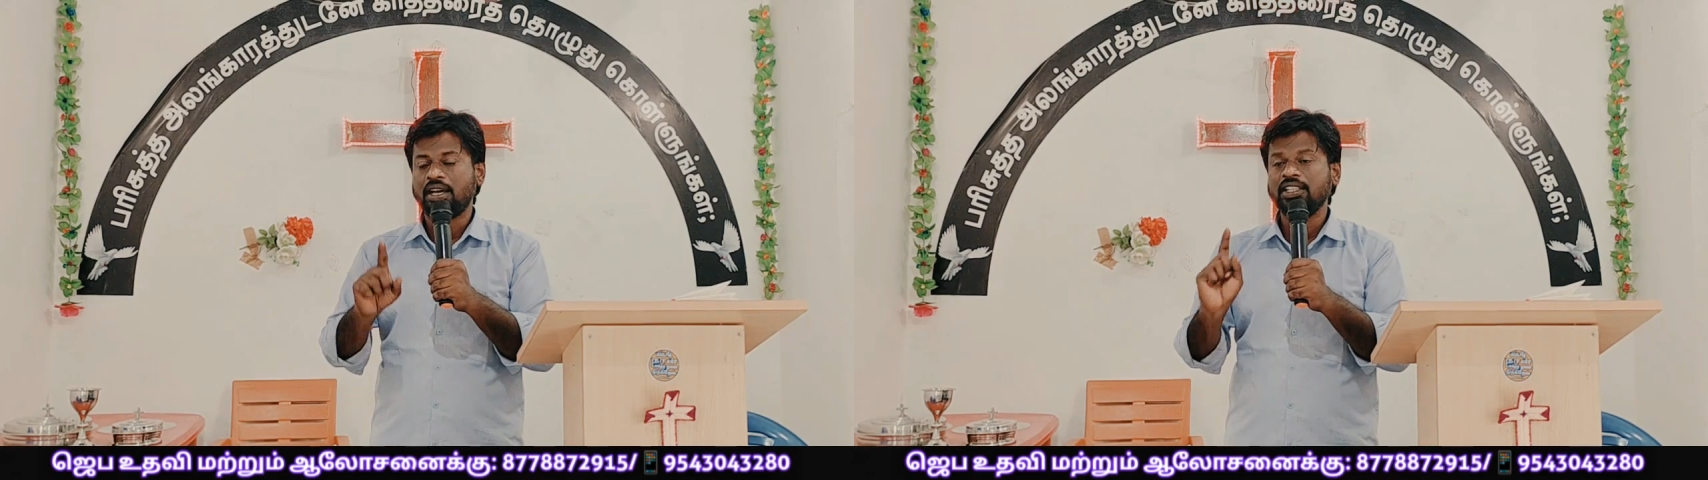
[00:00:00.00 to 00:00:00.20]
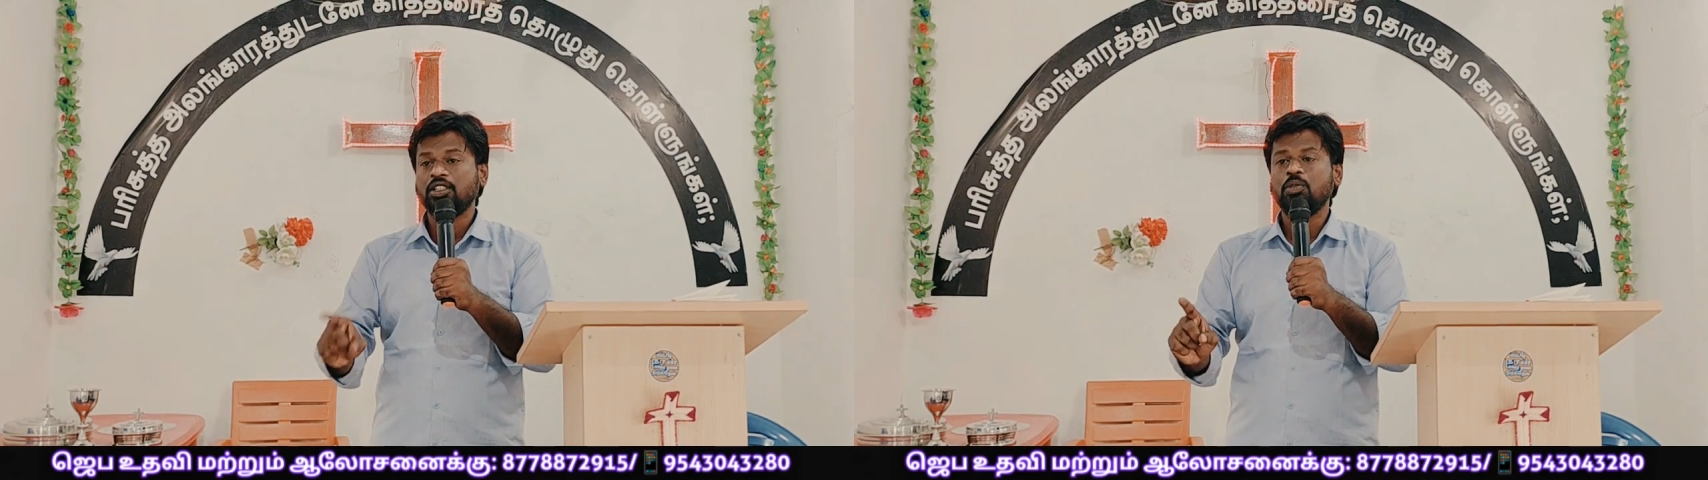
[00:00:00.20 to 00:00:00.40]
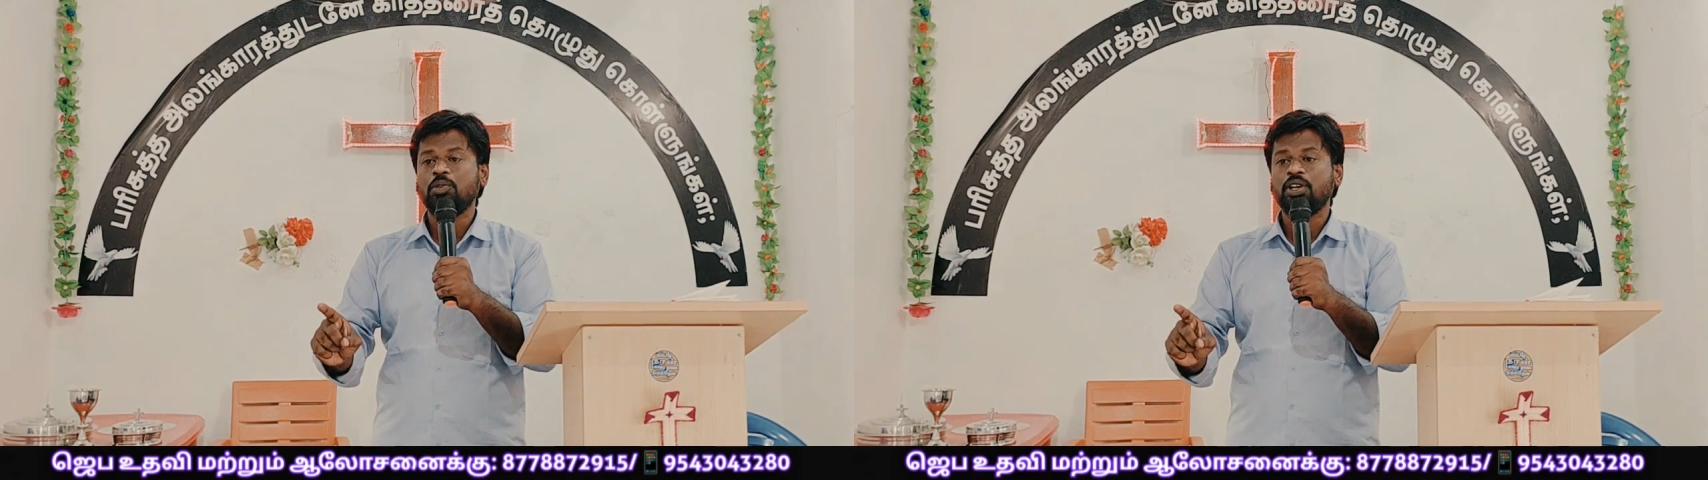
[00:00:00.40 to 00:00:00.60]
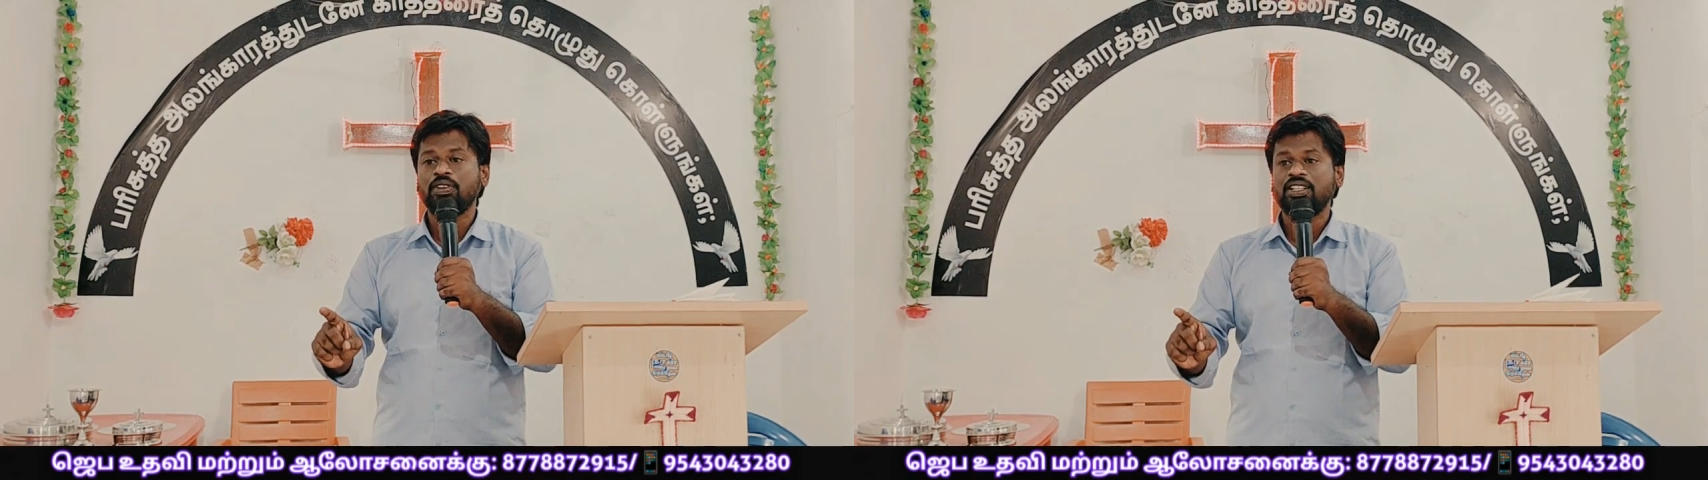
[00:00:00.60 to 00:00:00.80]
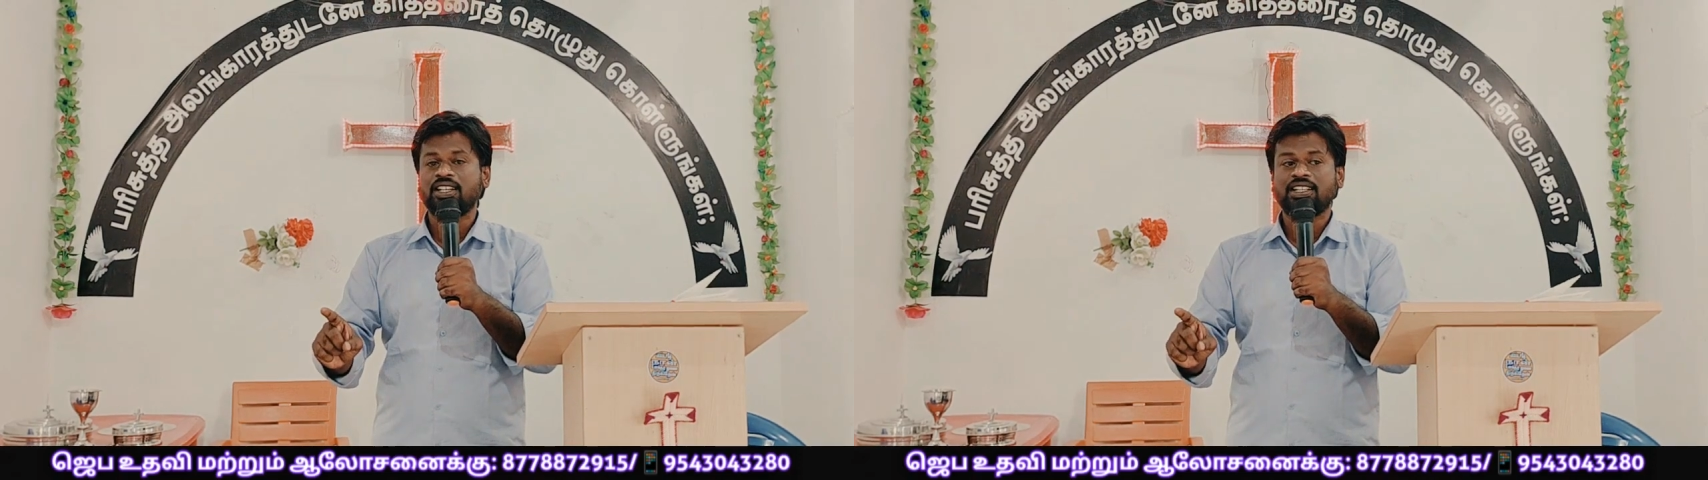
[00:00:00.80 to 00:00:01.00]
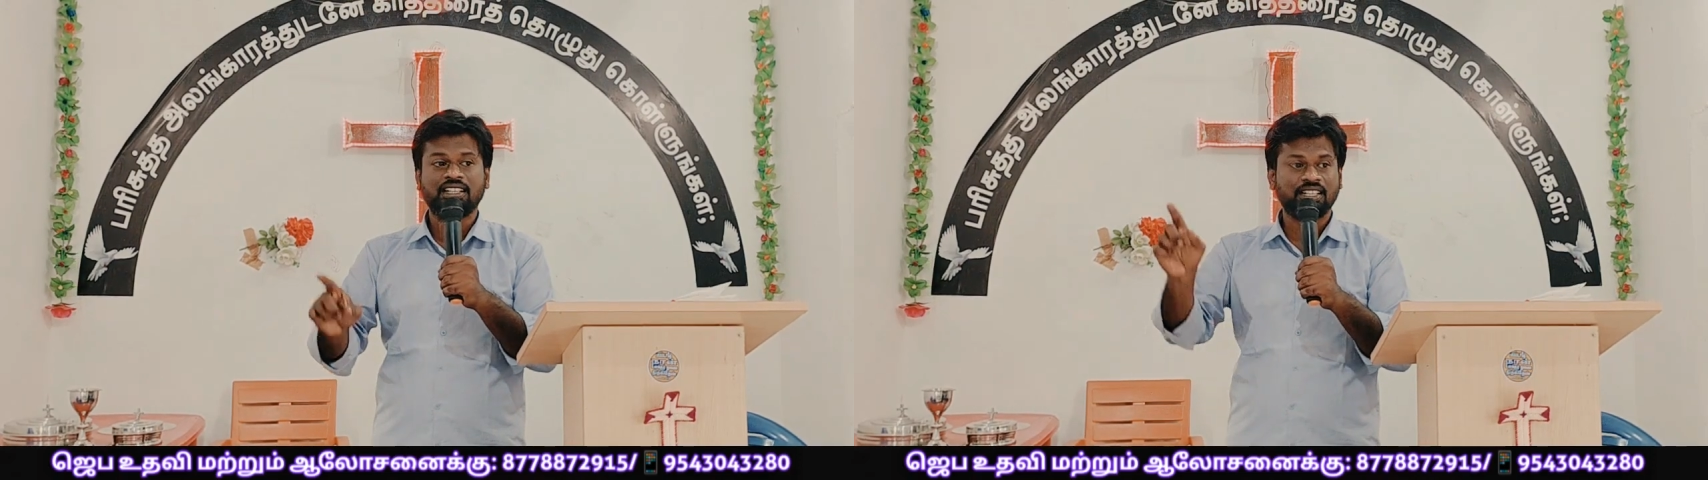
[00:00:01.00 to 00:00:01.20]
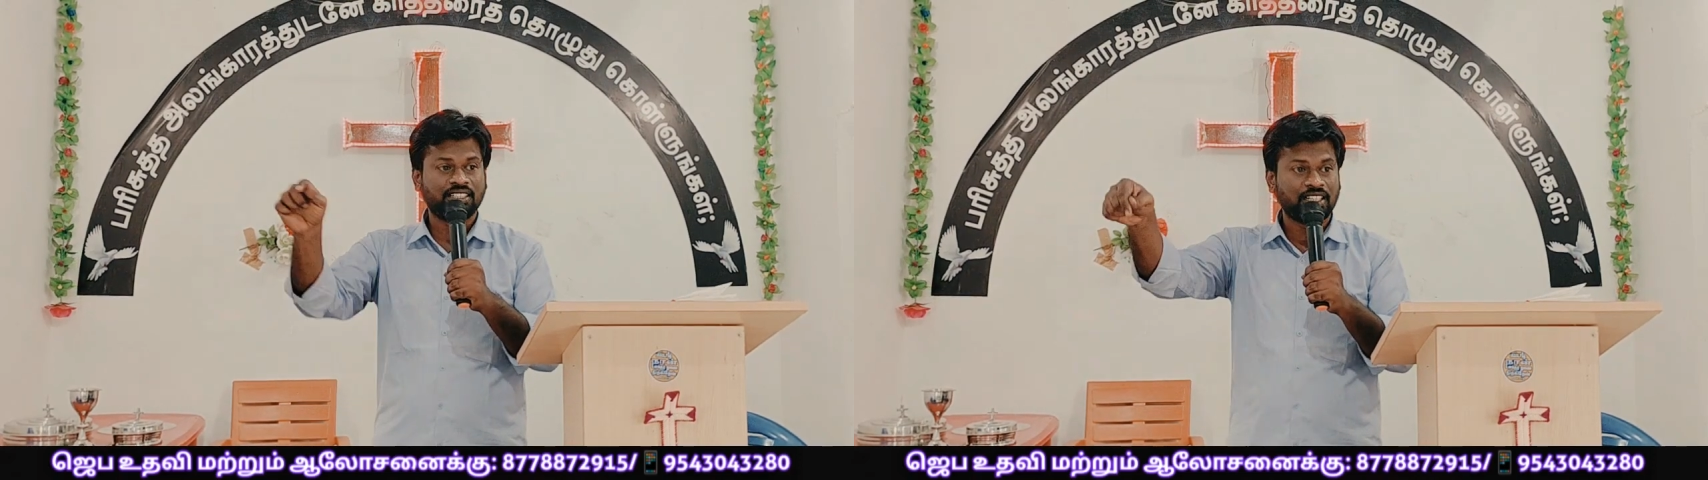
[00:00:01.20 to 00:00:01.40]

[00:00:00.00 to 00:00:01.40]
மறித்து போய் விட்டார் என்கிற